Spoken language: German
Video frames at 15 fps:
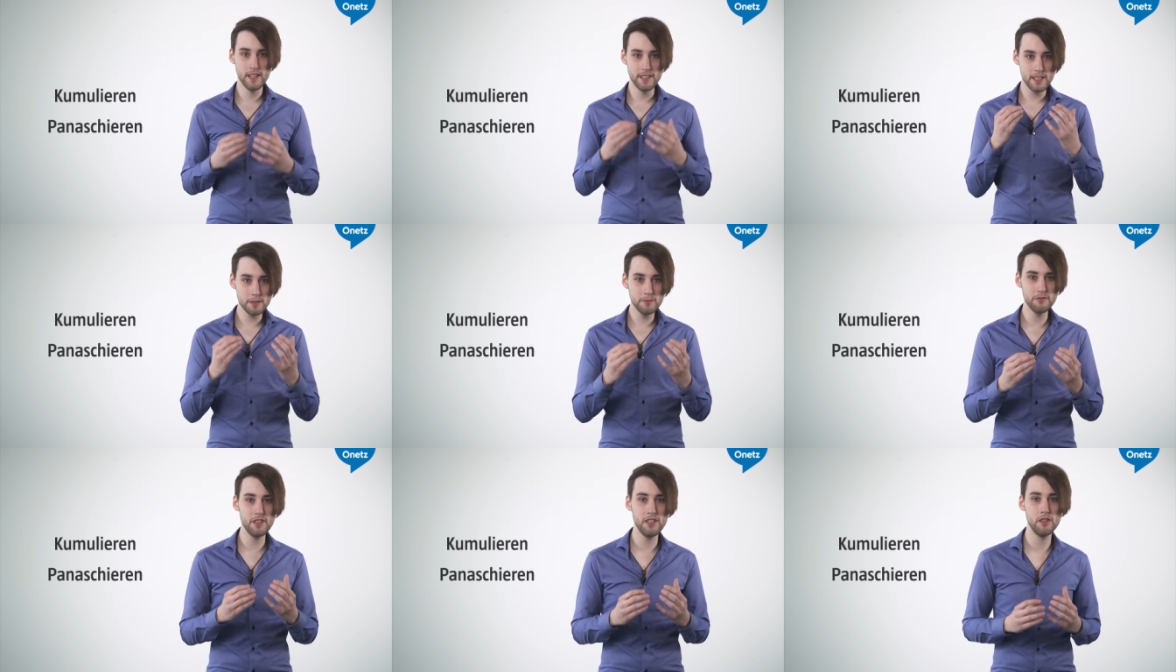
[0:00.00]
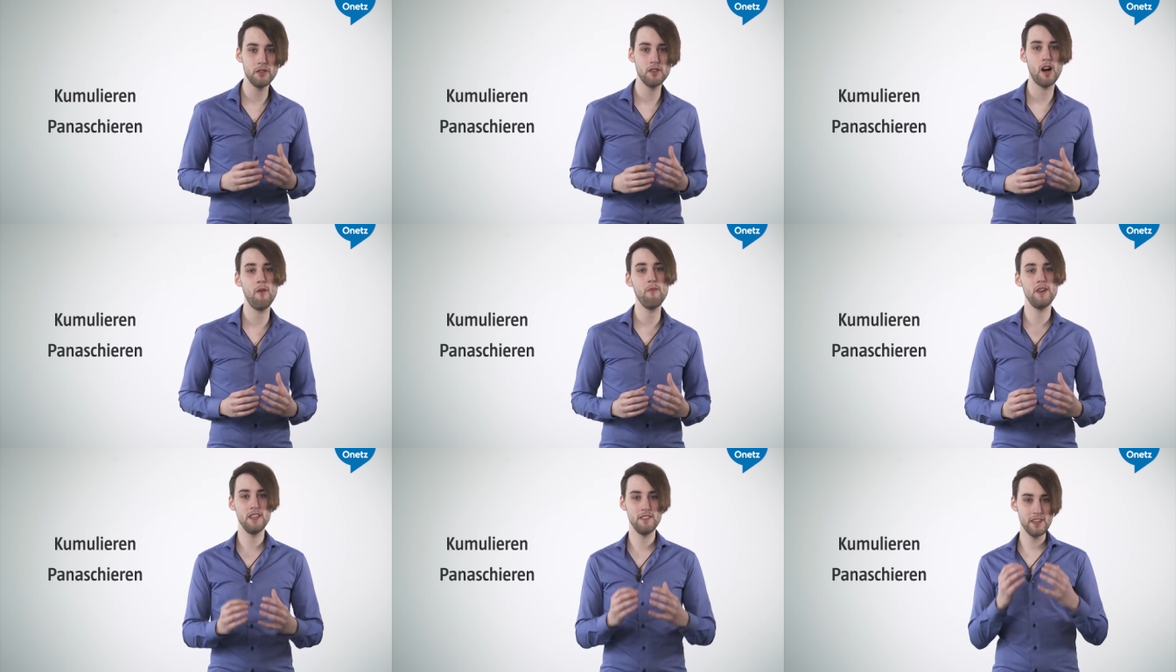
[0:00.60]
In diesem Video
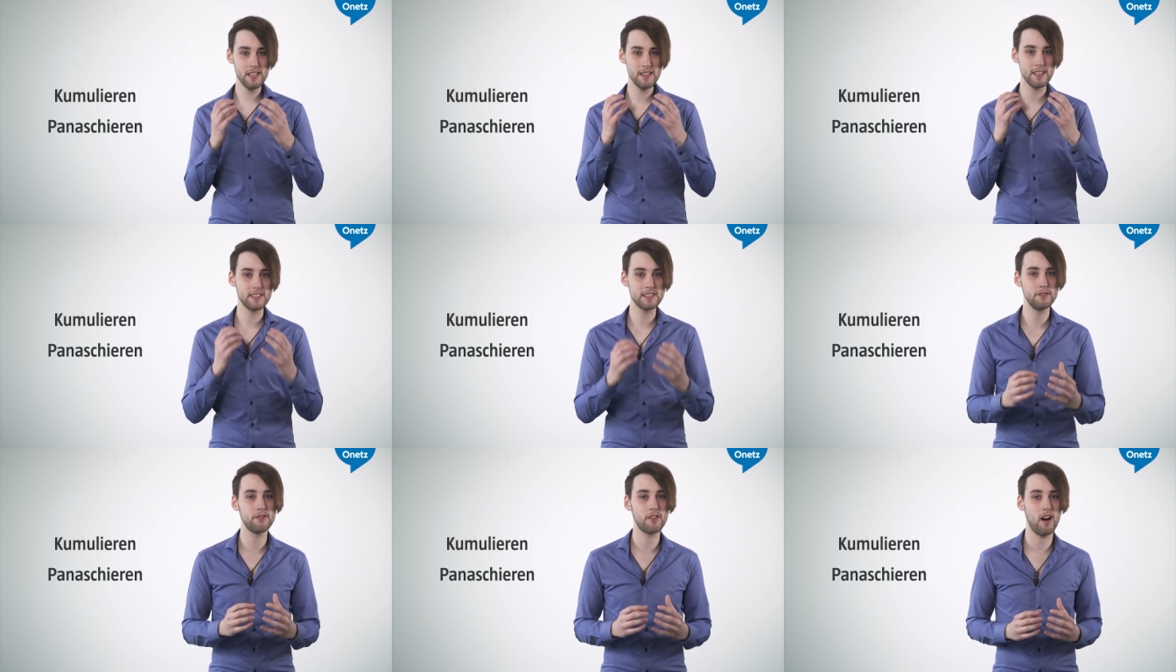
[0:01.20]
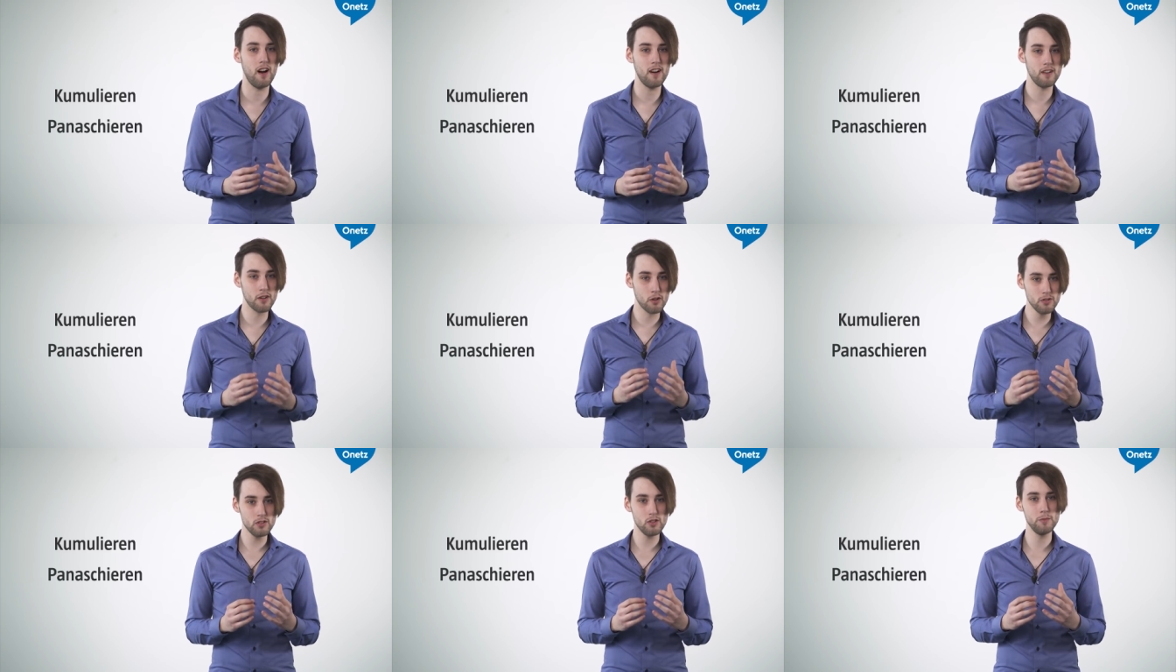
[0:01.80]
haben wir die wichtigsten Fragen
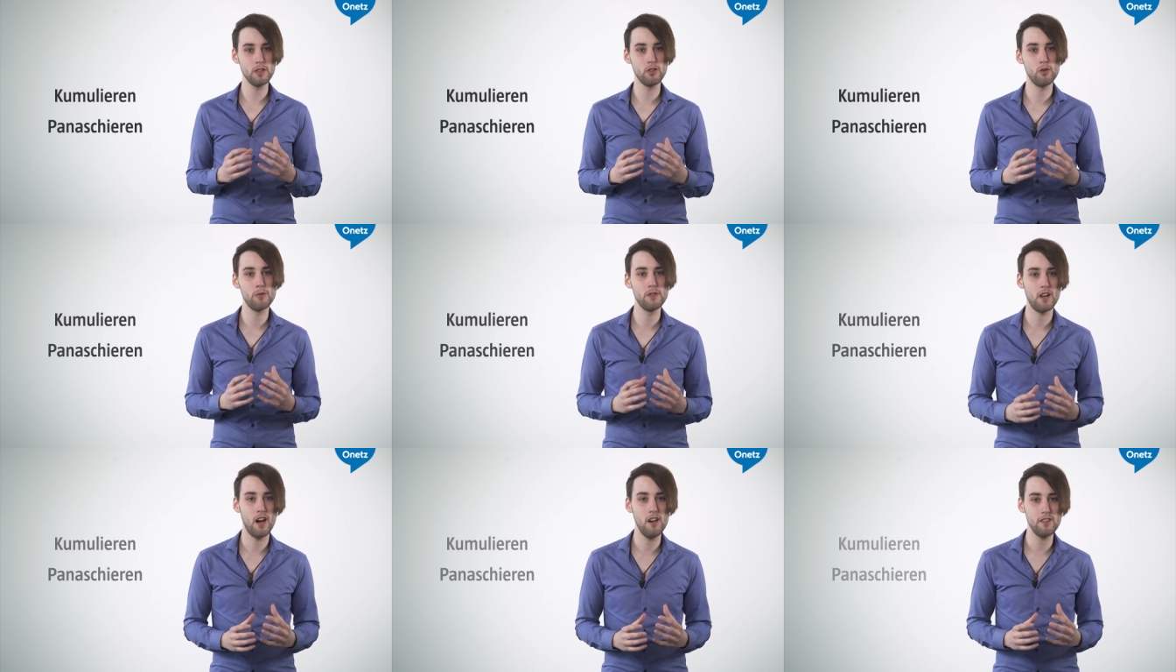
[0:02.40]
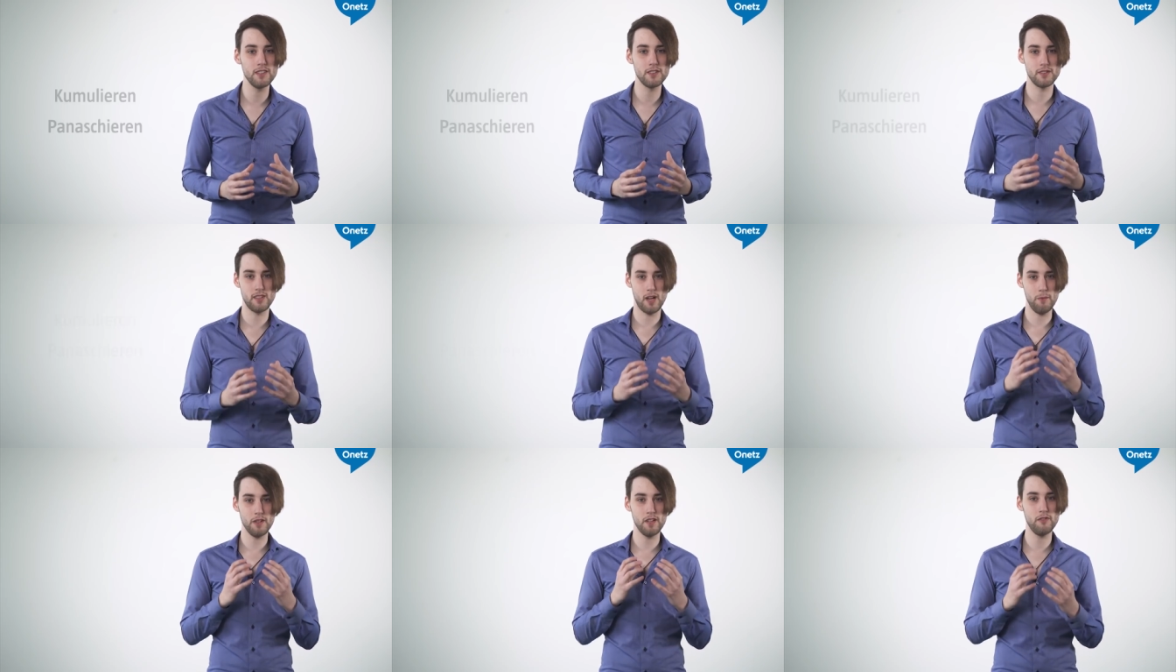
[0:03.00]
rund um die Kommunalwahl
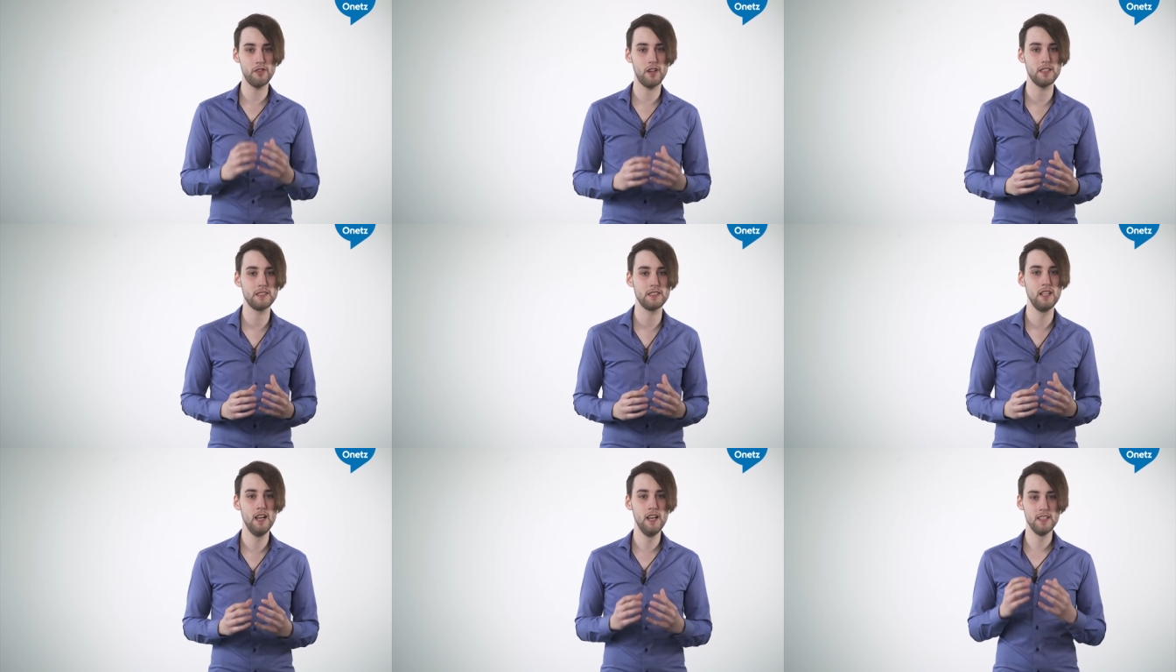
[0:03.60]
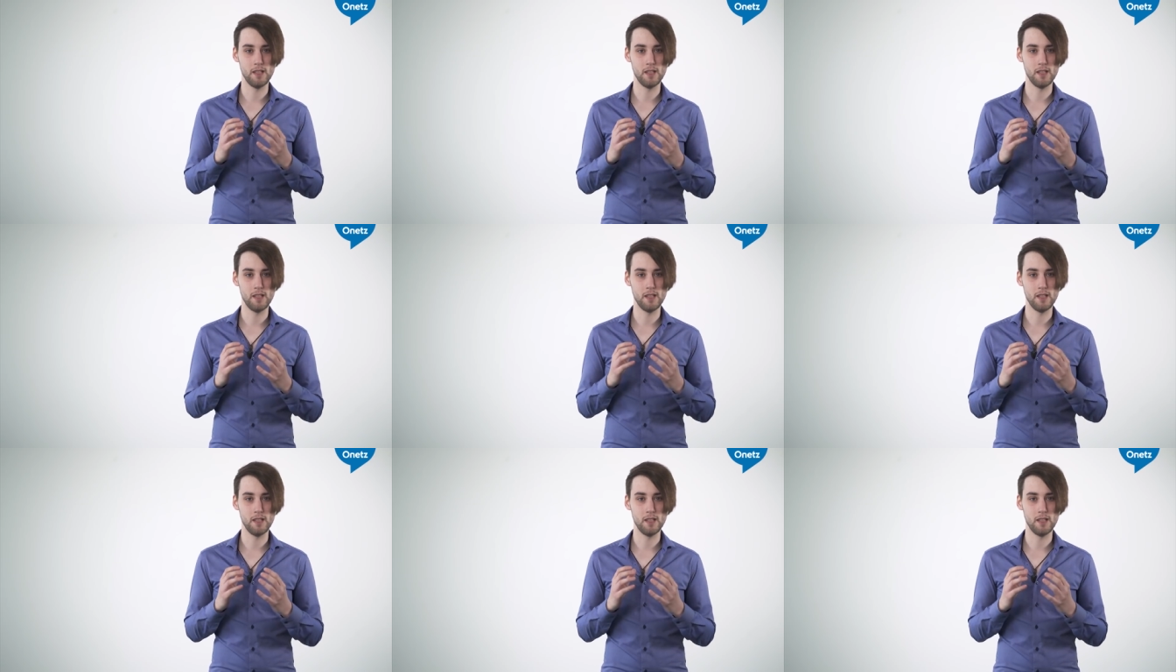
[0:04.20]
zusammengefasst,